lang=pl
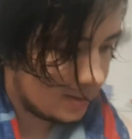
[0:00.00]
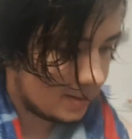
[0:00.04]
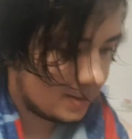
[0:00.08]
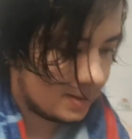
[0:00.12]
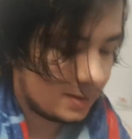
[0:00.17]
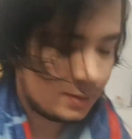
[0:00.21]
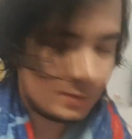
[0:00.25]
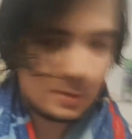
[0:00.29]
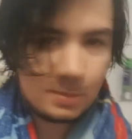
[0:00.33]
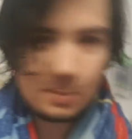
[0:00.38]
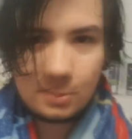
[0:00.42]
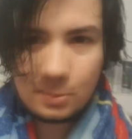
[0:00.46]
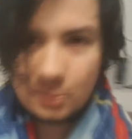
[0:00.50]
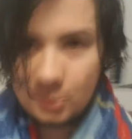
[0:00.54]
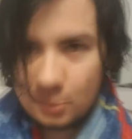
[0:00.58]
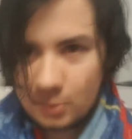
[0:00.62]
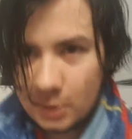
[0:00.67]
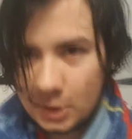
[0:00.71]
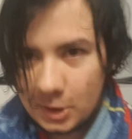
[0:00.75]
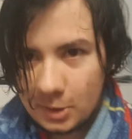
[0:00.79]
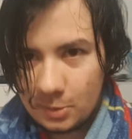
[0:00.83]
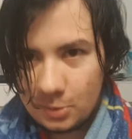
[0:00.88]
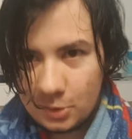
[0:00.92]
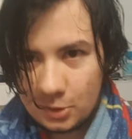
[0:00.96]
Zawsze
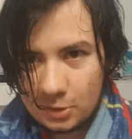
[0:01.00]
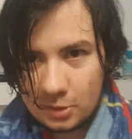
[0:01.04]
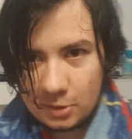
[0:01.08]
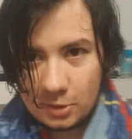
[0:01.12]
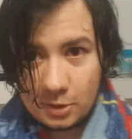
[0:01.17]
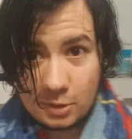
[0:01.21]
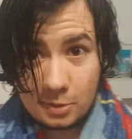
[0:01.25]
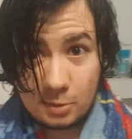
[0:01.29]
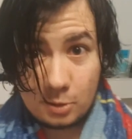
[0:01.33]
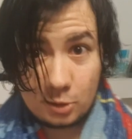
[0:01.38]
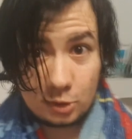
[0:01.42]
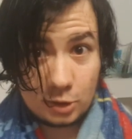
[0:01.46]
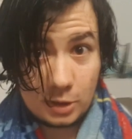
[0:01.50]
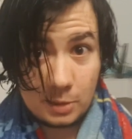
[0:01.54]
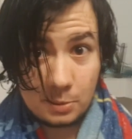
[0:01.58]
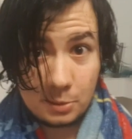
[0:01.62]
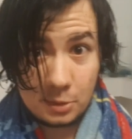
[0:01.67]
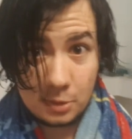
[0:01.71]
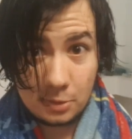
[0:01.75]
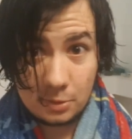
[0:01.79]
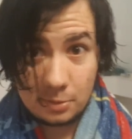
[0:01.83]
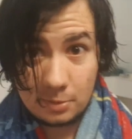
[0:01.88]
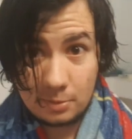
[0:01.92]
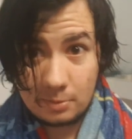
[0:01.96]
macie, wiecie, ze sobą
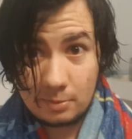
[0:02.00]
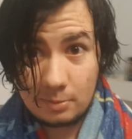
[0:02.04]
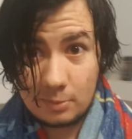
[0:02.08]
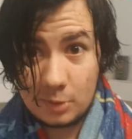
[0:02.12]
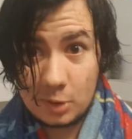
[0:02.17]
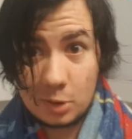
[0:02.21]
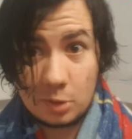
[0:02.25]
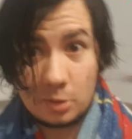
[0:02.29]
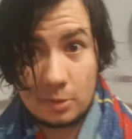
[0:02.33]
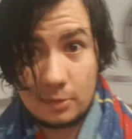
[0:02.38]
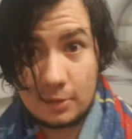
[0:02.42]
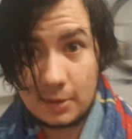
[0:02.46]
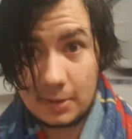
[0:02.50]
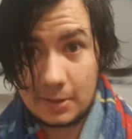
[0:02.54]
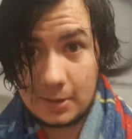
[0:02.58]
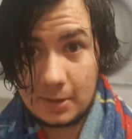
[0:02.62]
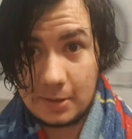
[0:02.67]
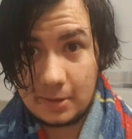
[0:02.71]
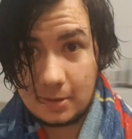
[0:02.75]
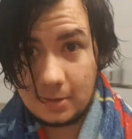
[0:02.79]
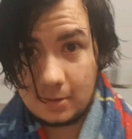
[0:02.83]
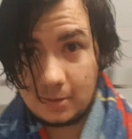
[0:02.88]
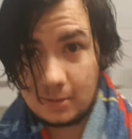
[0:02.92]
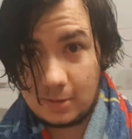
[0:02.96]
szampon, cokolwiek,
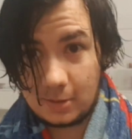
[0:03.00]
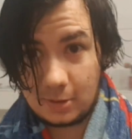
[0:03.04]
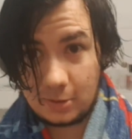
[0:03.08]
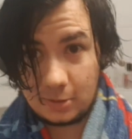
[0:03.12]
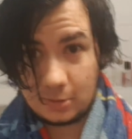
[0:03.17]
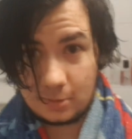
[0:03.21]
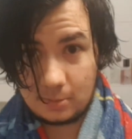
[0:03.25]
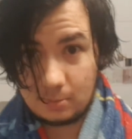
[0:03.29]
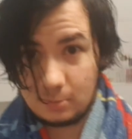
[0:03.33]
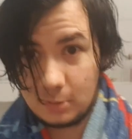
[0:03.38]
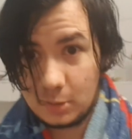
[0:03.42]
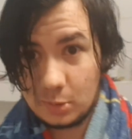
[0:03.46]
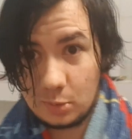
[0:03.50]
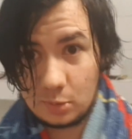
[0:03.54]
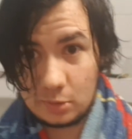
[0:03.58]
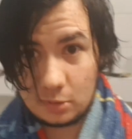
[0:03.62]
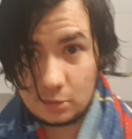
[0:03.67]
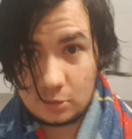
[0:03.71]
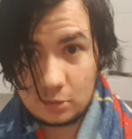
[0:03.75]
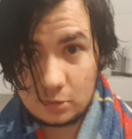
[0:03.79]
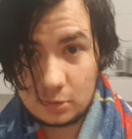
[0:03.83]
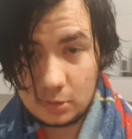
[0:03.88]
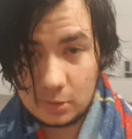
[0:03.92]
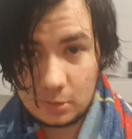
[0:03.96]
tak? Jakieś
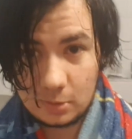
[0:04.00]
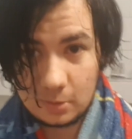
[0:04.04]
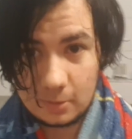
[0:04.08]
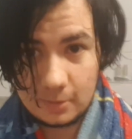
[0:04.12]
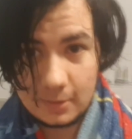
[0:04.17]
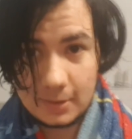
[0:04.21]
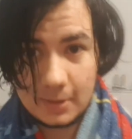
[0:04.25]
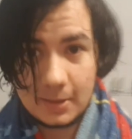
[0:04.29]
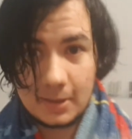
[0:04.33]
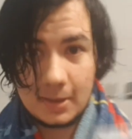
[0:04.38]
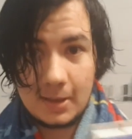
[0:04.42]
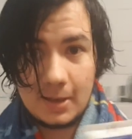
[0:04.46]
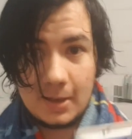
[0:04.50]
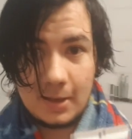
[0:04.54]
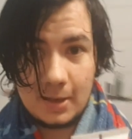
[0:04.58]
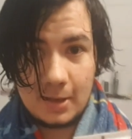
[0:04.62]
mydło czy cokolwiek.